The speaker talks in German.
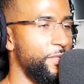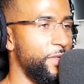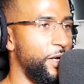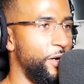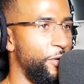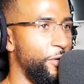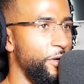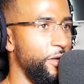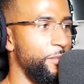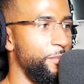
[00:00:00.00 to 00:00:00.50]
da
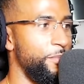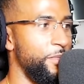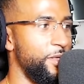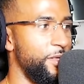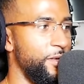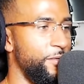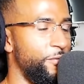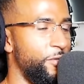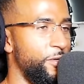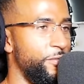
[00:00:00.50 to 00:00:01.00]
auch
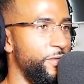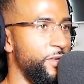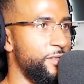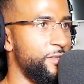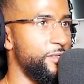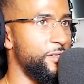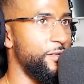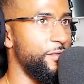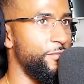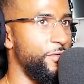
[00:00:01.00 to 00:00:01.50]
mit
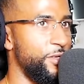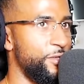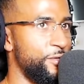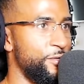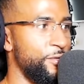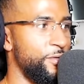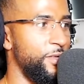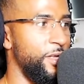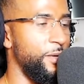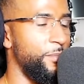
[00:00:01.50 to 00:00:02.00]
involviert sind. Weißt
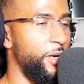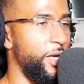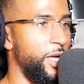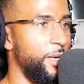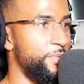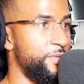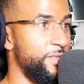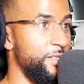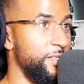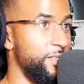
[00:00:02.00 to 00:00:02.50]
du, Thema
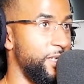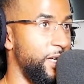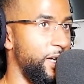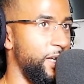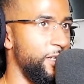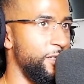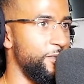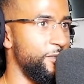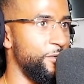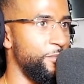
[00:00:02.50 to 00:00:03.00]
Epstein's
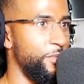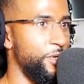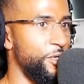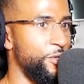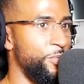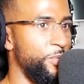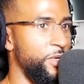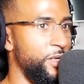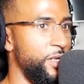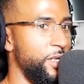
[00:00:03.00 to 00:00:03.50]
Island zum
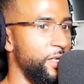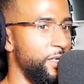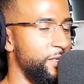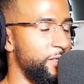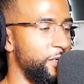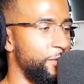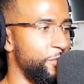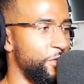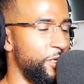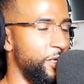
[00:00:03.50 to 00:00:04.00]
Beispiel
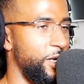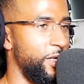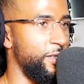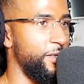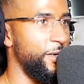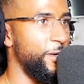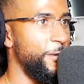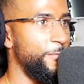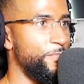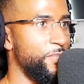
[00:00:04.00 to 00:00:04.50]
ist am Start.